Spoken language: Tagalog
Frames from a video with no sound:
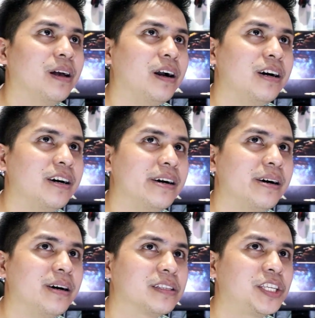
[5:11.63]

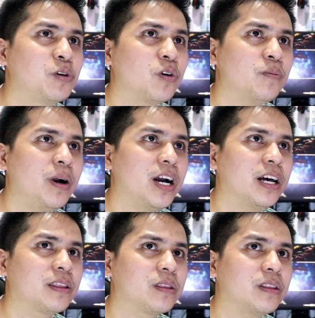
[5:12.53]
Uh, siguro
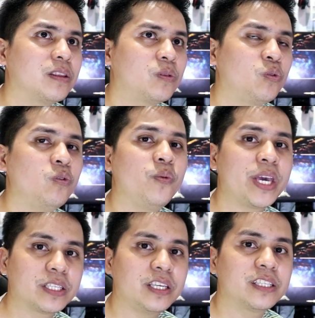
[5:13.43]
mga 2
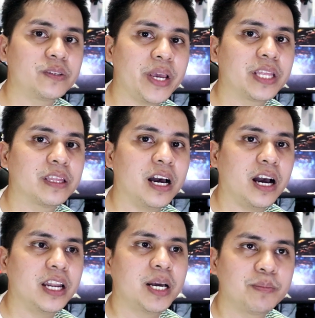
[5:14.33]
weeks straight
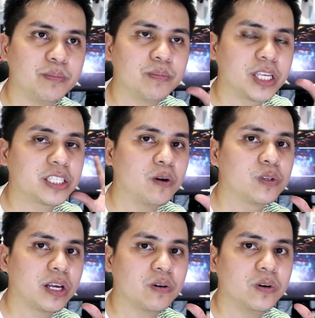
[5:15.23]
na nag sa
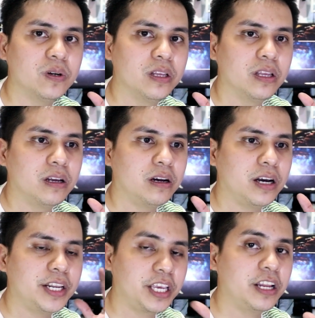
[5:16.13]
sounds ako
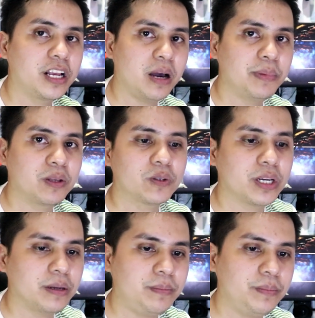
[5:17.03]
uh, na ginagamit ko
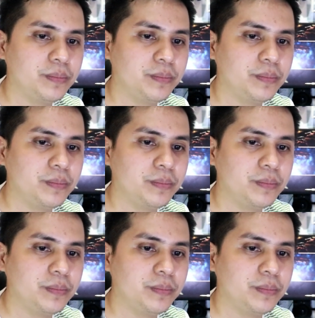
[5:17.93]
siya.